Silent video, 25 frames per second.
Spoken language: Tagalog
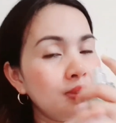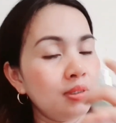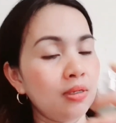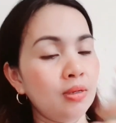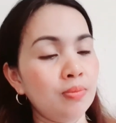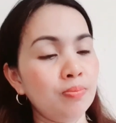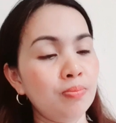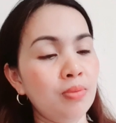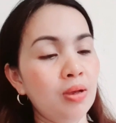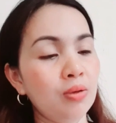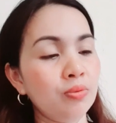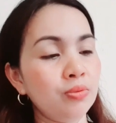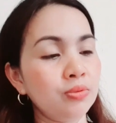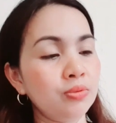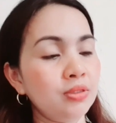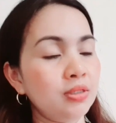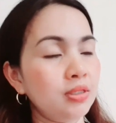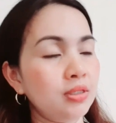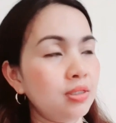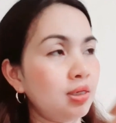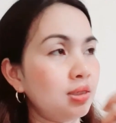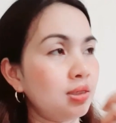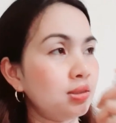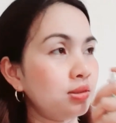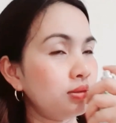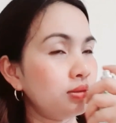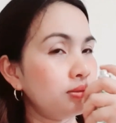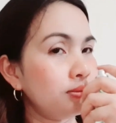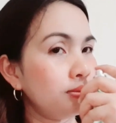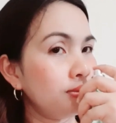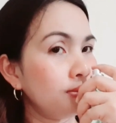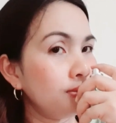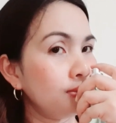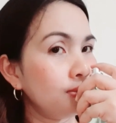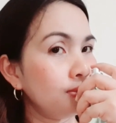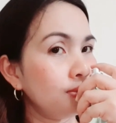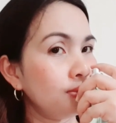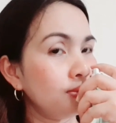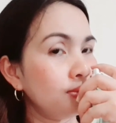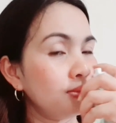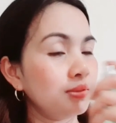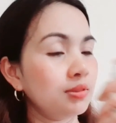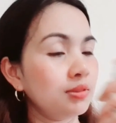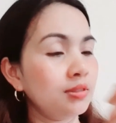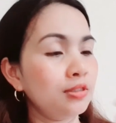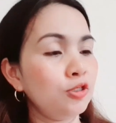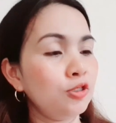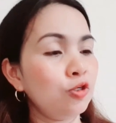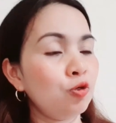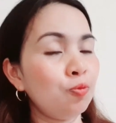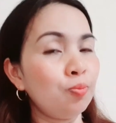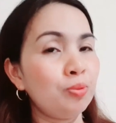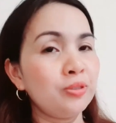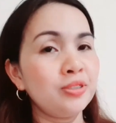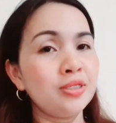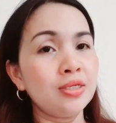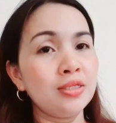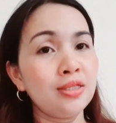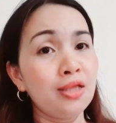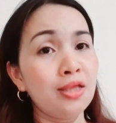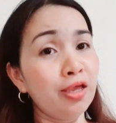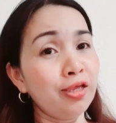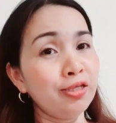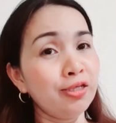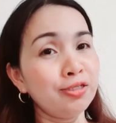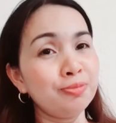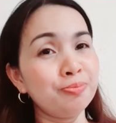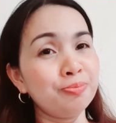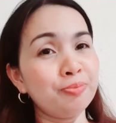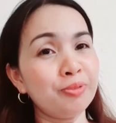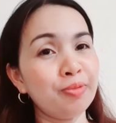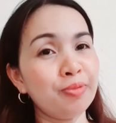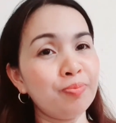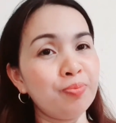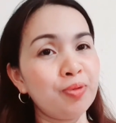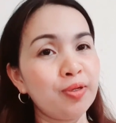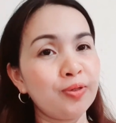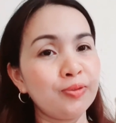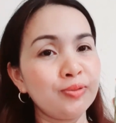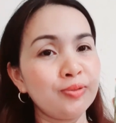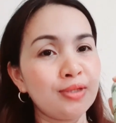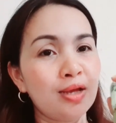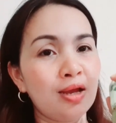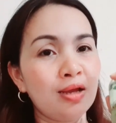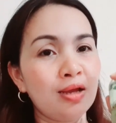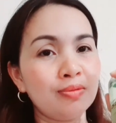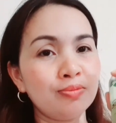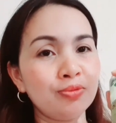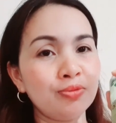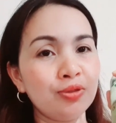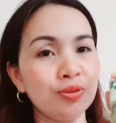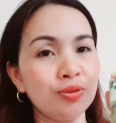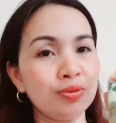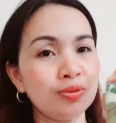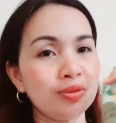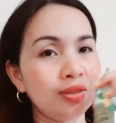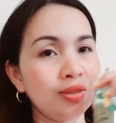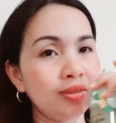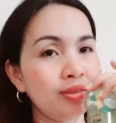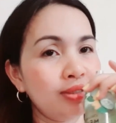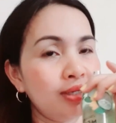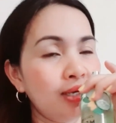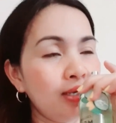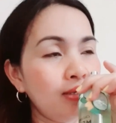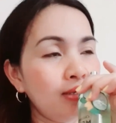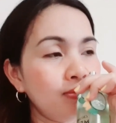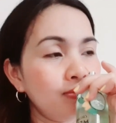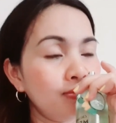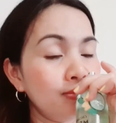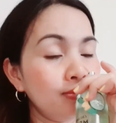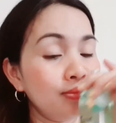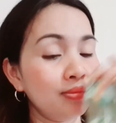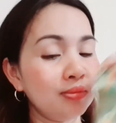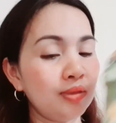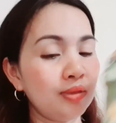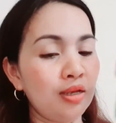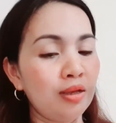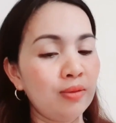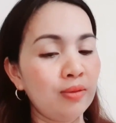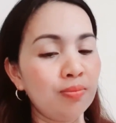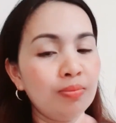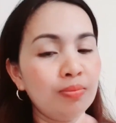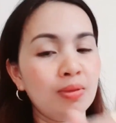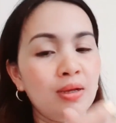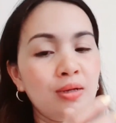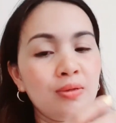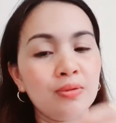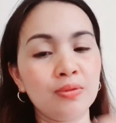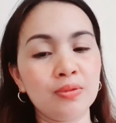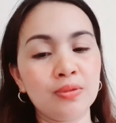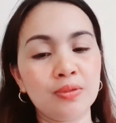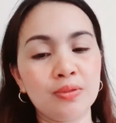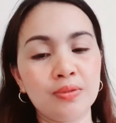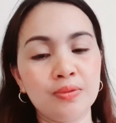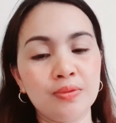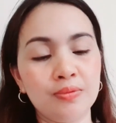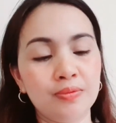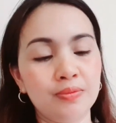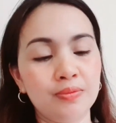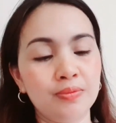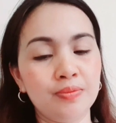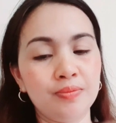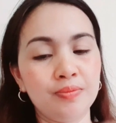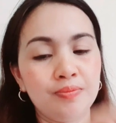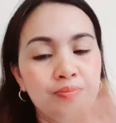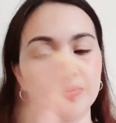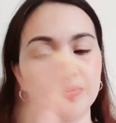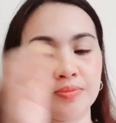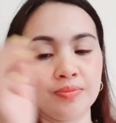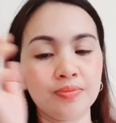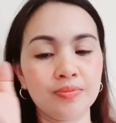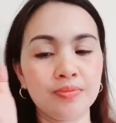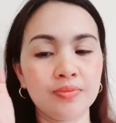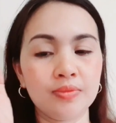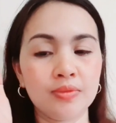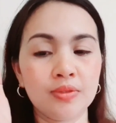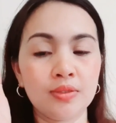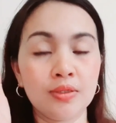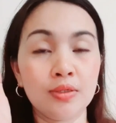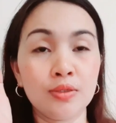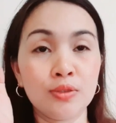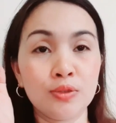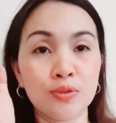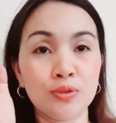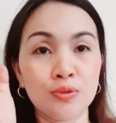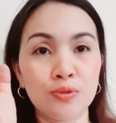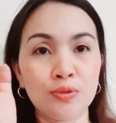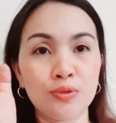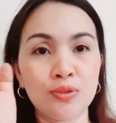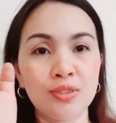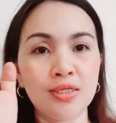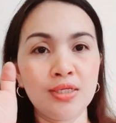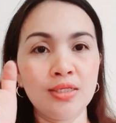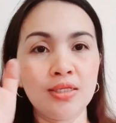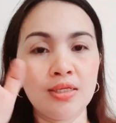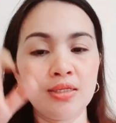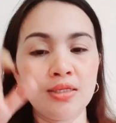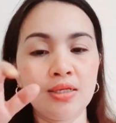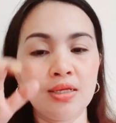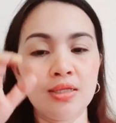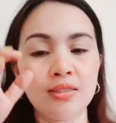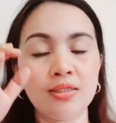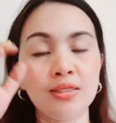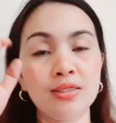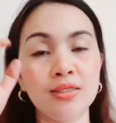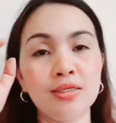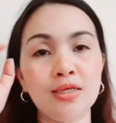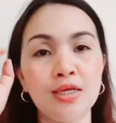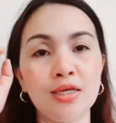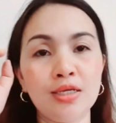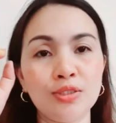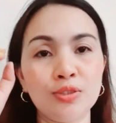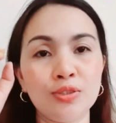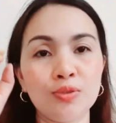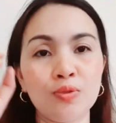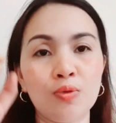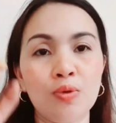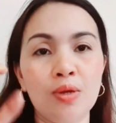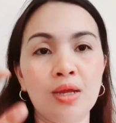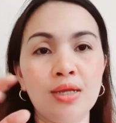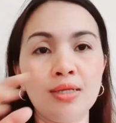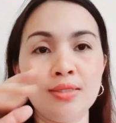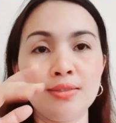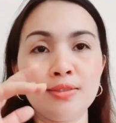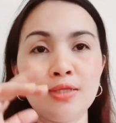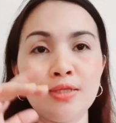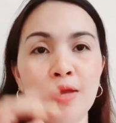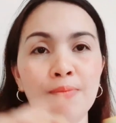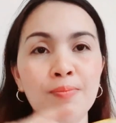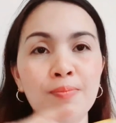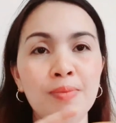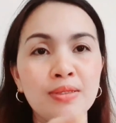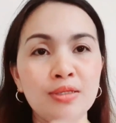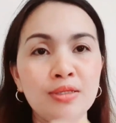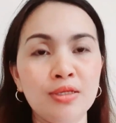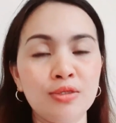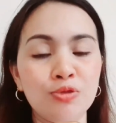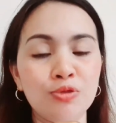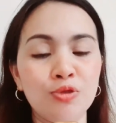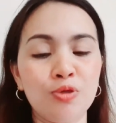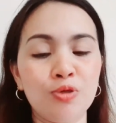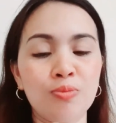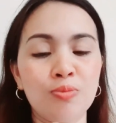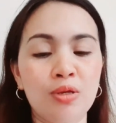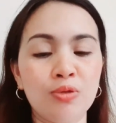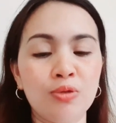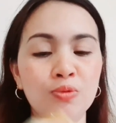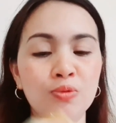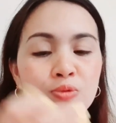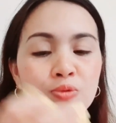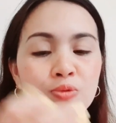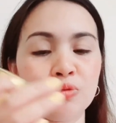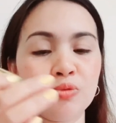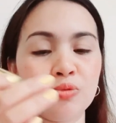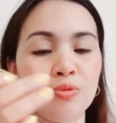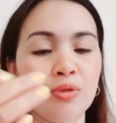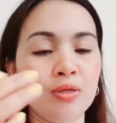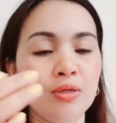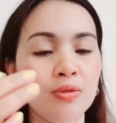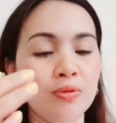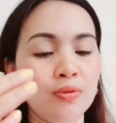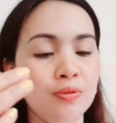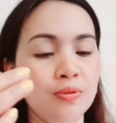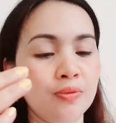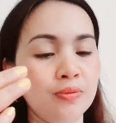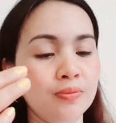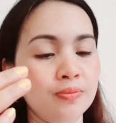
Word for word: Ang bango niya guys. Hindi ko pa siya na-spray pero naamoy ko na siya. Ang bango. So, tingnan natin guys kung alin sa apat na to yung magugustuhan ko.